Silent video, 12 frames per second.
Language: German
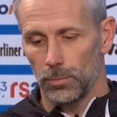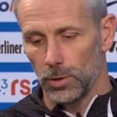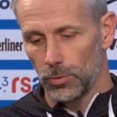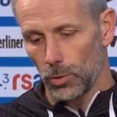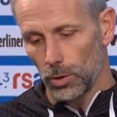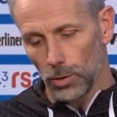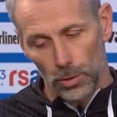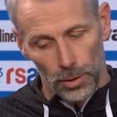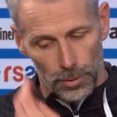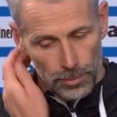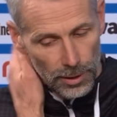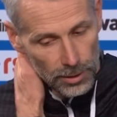Mittwoch.
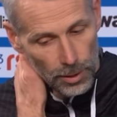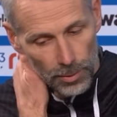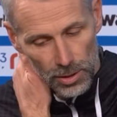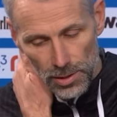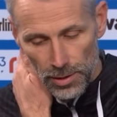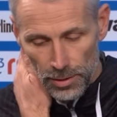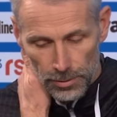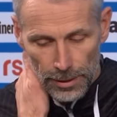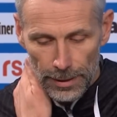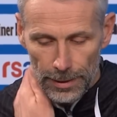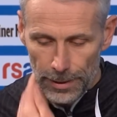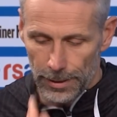Ähm, Hertha WC.
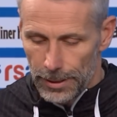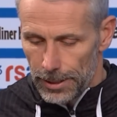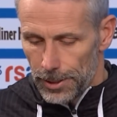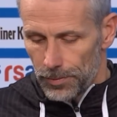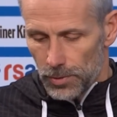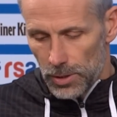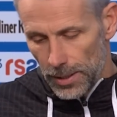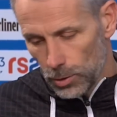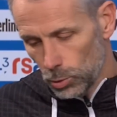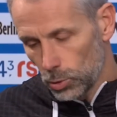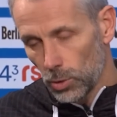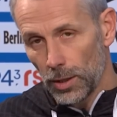sehr
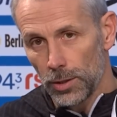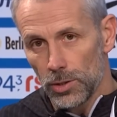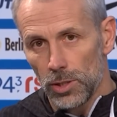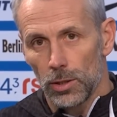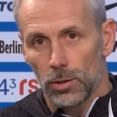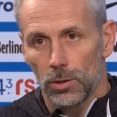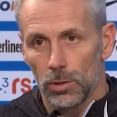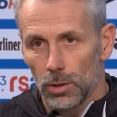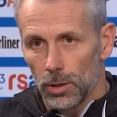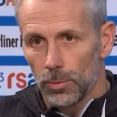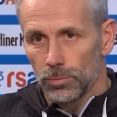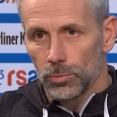gut organisiert,
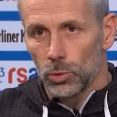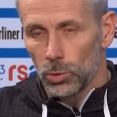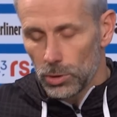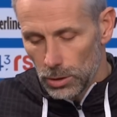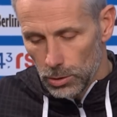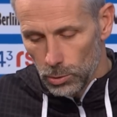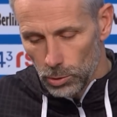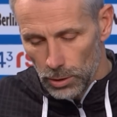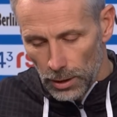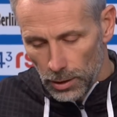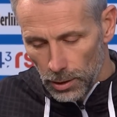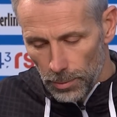ähm, gut, gut
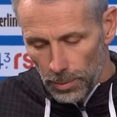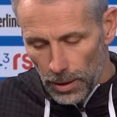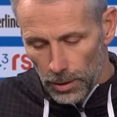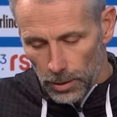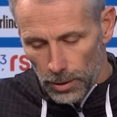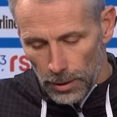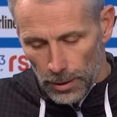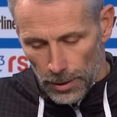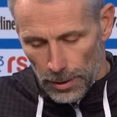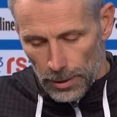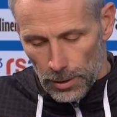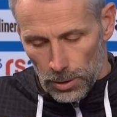gegen den Ball
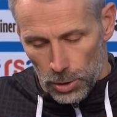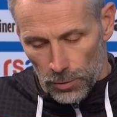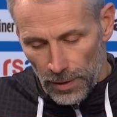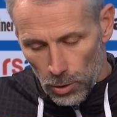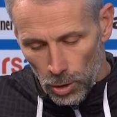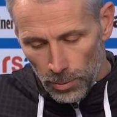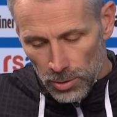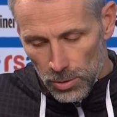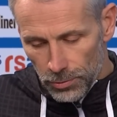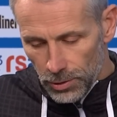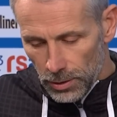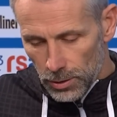schwer Räume
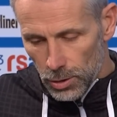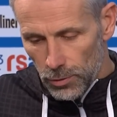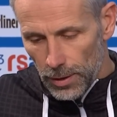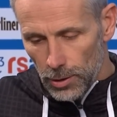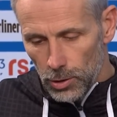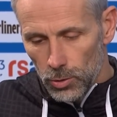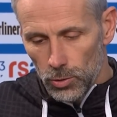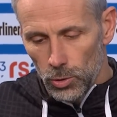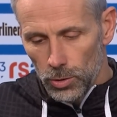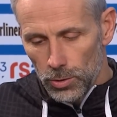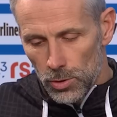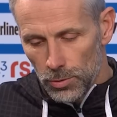zu finden, schwer Lücken,
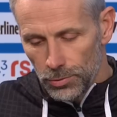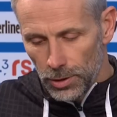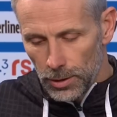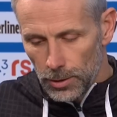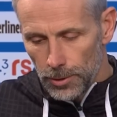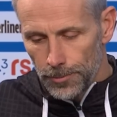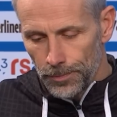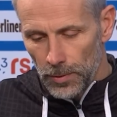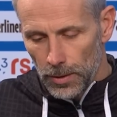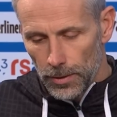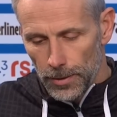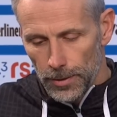Lücken zu finden.
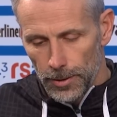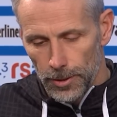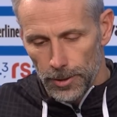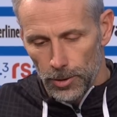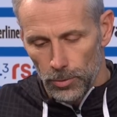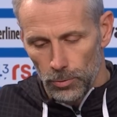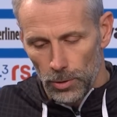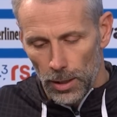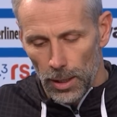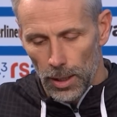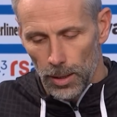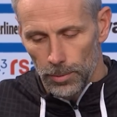Äh, wir
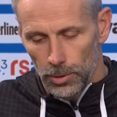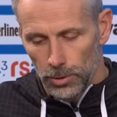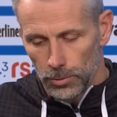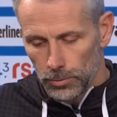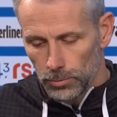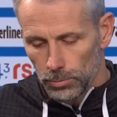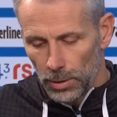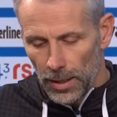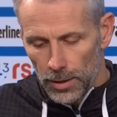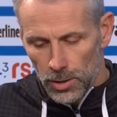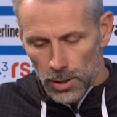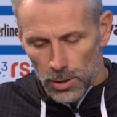haben ein paar
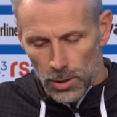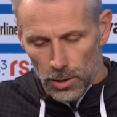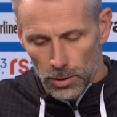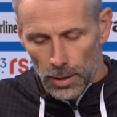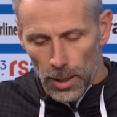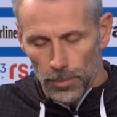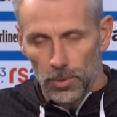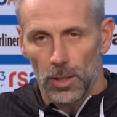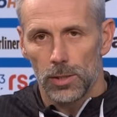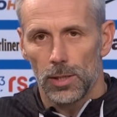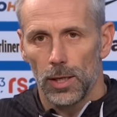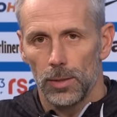Ansätze gehabt,
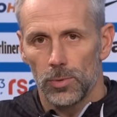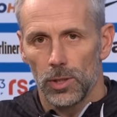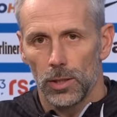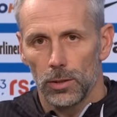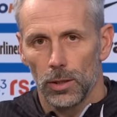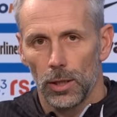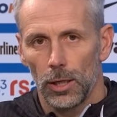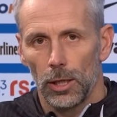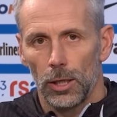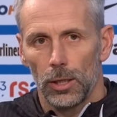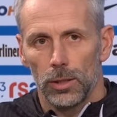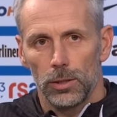erste Halbzeit,
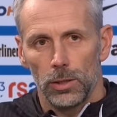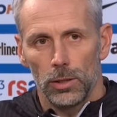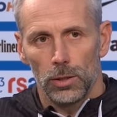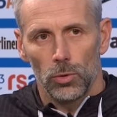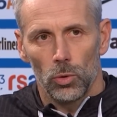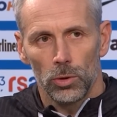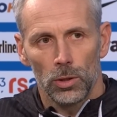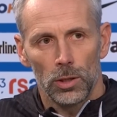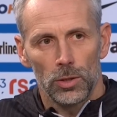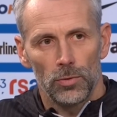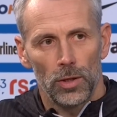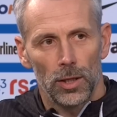die
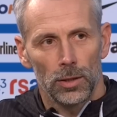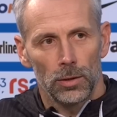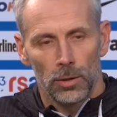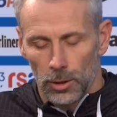ordentlich waren,